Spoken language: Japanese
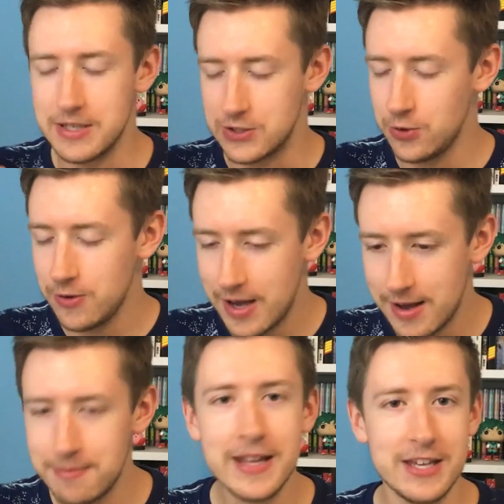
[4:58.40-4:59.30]
かにそれ
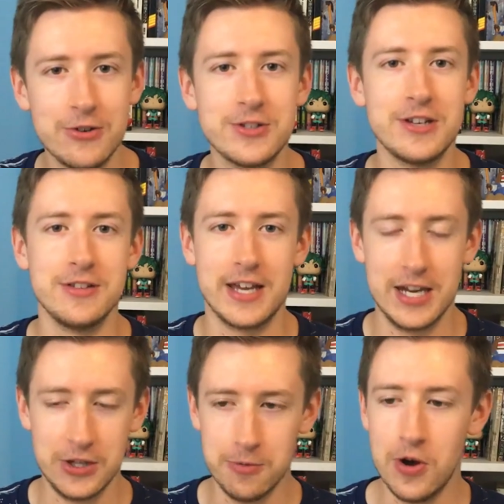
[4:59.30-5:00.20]
はまだ許せるんだ
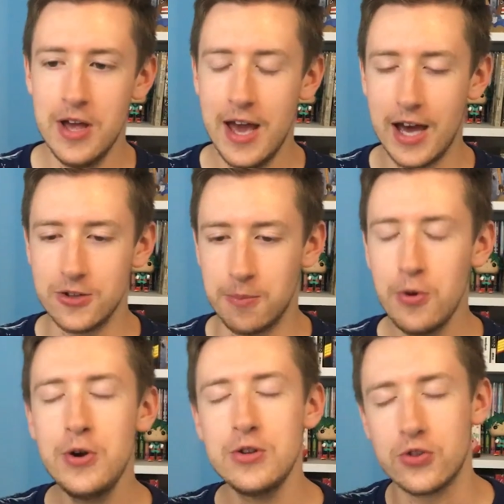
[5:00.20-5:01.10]
けれども、
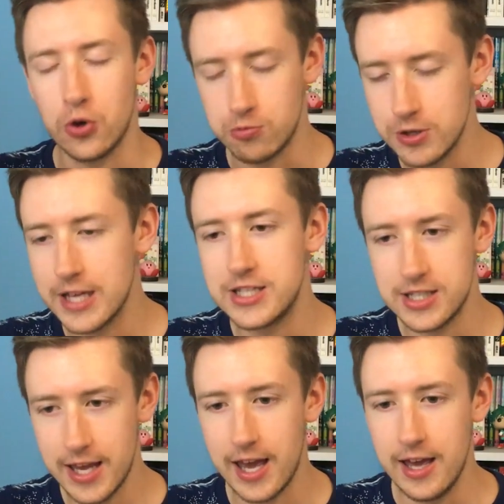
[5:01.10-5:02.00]
僕の友
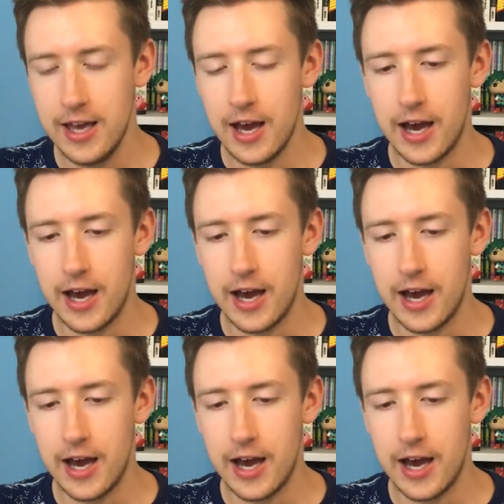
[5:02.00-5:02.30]
達で